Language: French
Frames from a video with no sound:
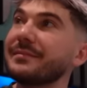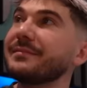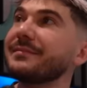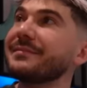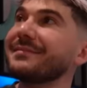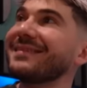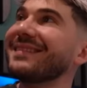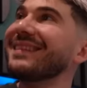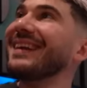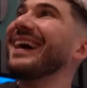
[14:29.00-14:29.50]
le pain
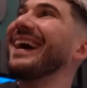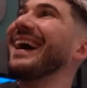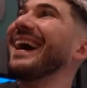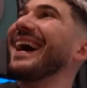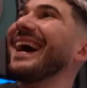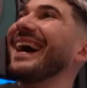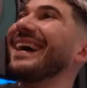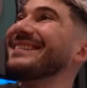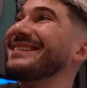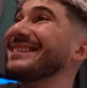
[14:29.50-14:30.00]

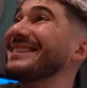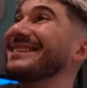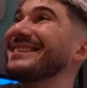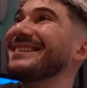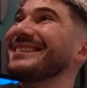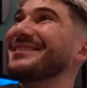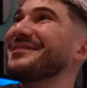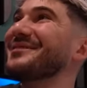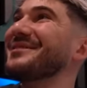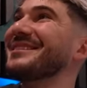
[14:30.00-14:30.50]
Ah, si, si,
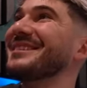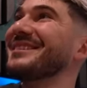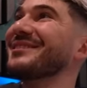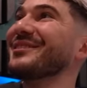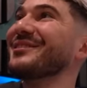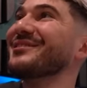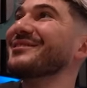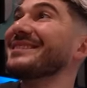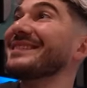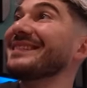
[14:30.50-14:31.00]
je suis obligé
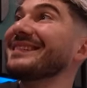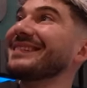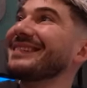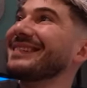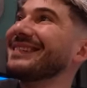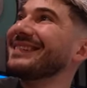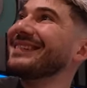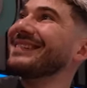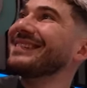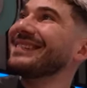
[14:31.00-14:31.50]
aujourd'hui.
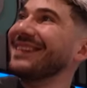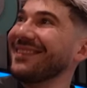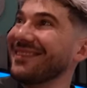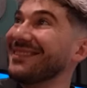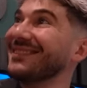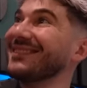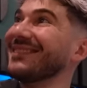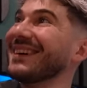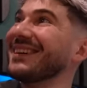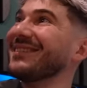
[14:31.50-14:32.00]
T'as vu,
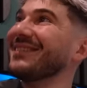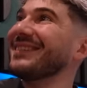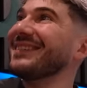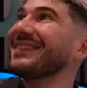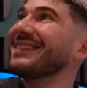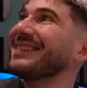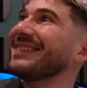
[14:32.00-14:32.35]
c'est horrible. Hein.